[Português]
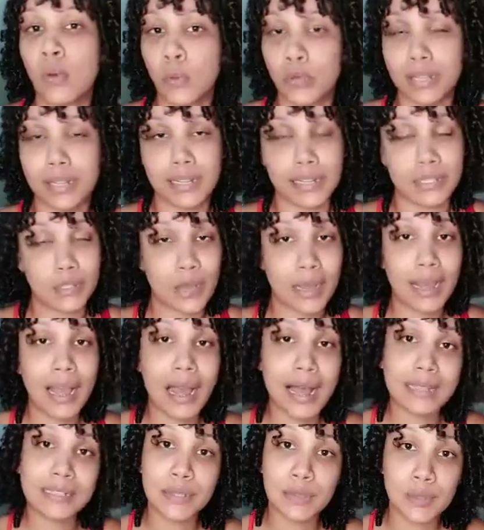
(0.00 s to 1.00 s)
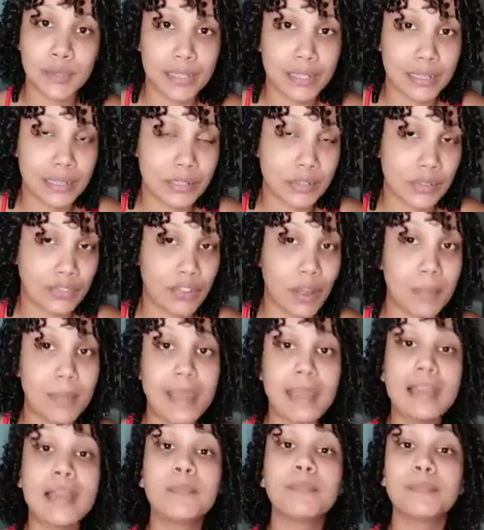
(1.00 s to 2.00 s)
cuida da sua casa, cuida da sua
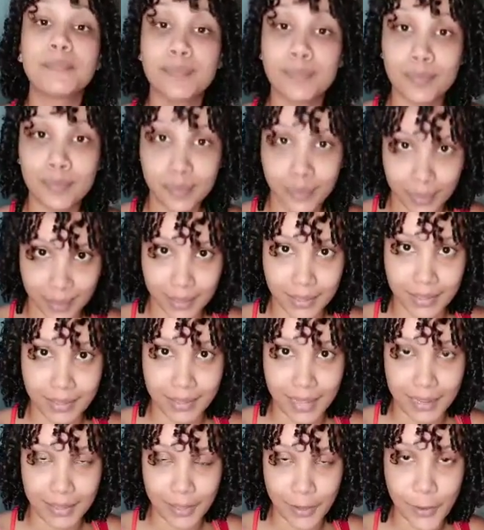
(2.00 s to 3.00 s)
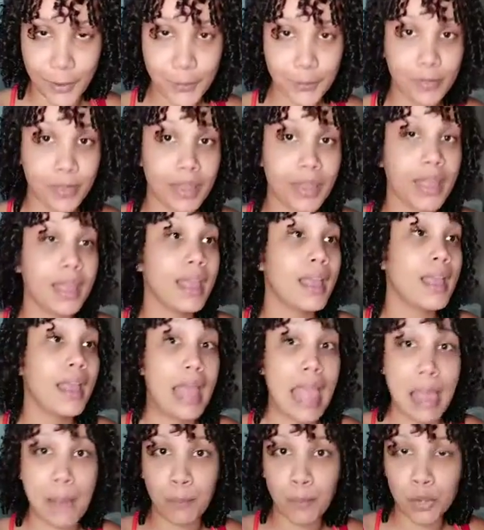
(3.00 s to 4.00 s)
família, entendeu?
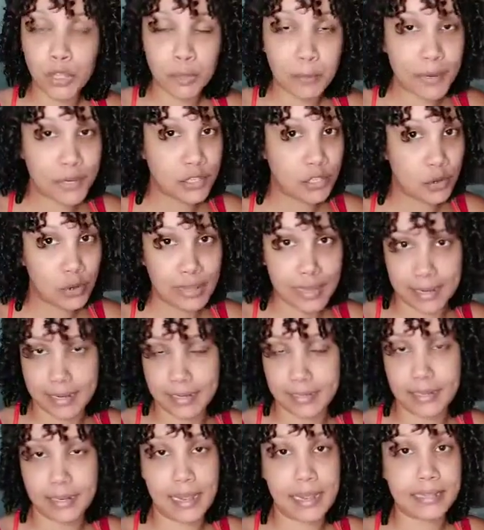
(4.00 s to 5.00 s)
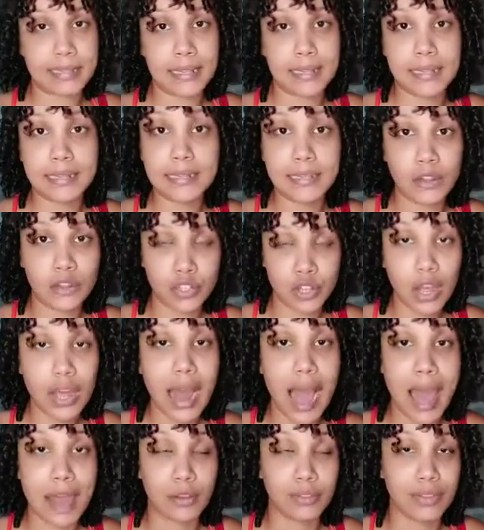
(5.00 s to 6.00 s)
É muito particular essa questão de
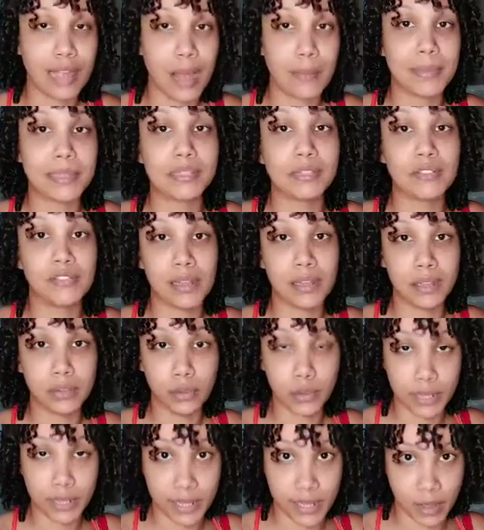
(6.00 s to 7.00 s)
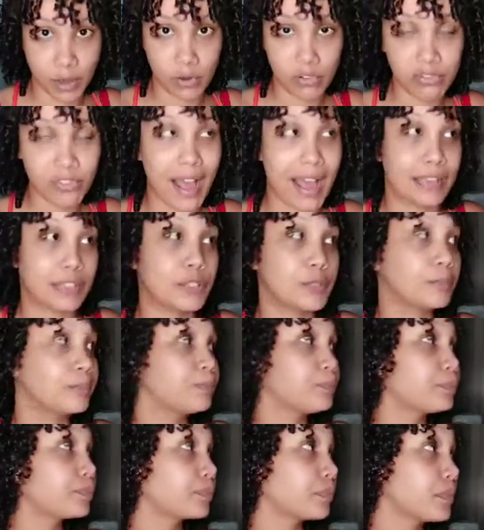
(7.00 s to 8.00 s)
horário, tá? Mas tô falando o que eu faço.
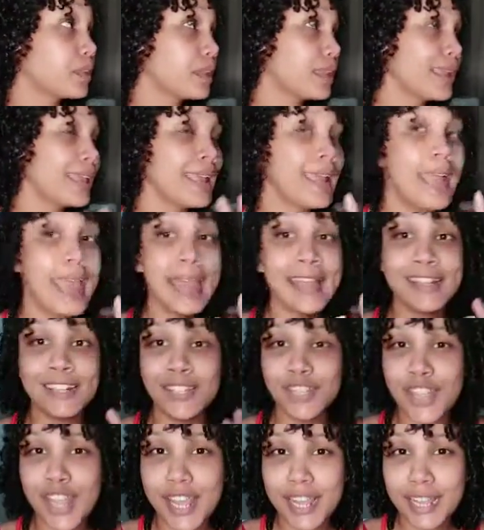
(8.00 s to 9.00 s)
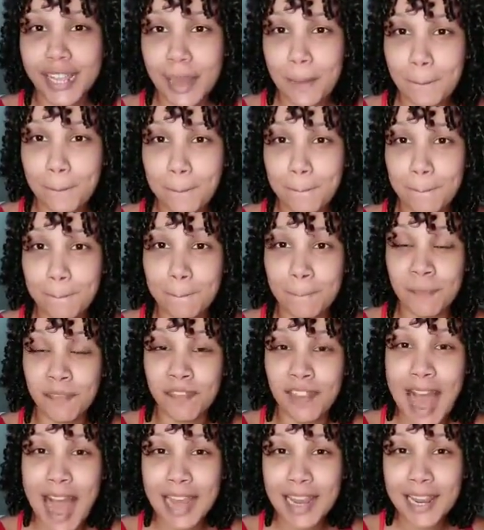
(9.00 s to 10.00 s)
Dica
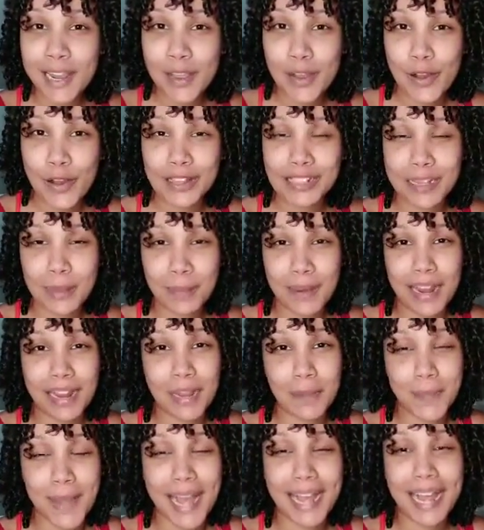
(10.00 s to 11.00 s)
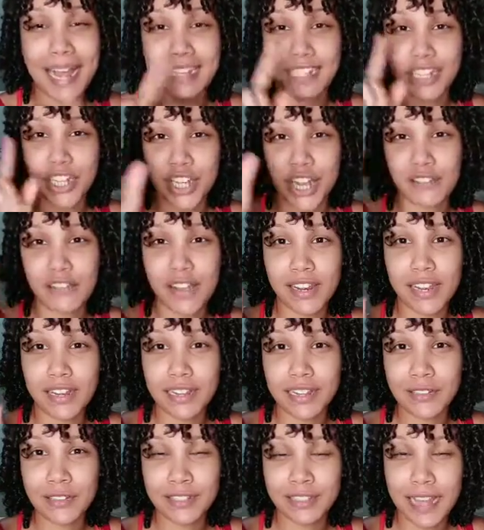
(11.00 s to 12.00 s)
valiosa para limpar a casa. Já falei
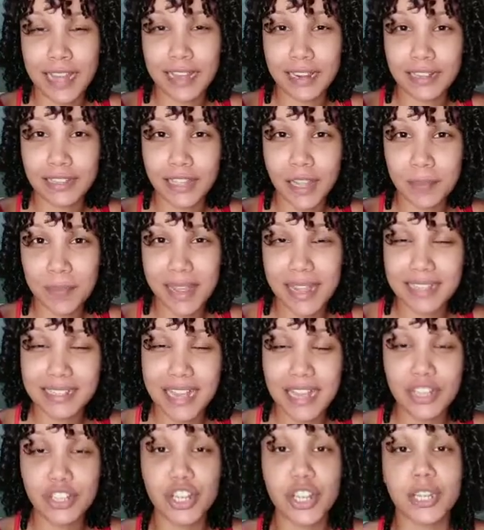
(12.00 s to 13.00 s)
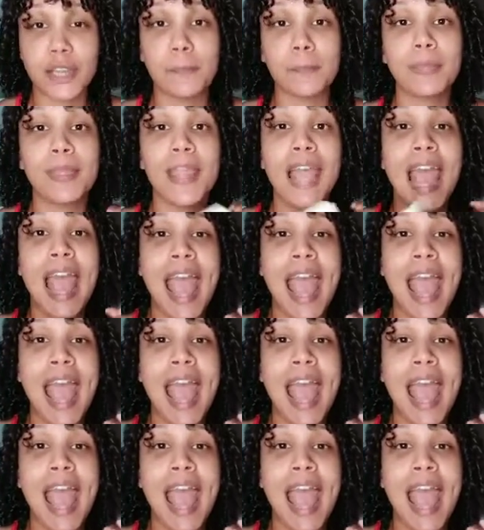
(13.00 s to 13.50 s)
lá no Instagram também essa dica.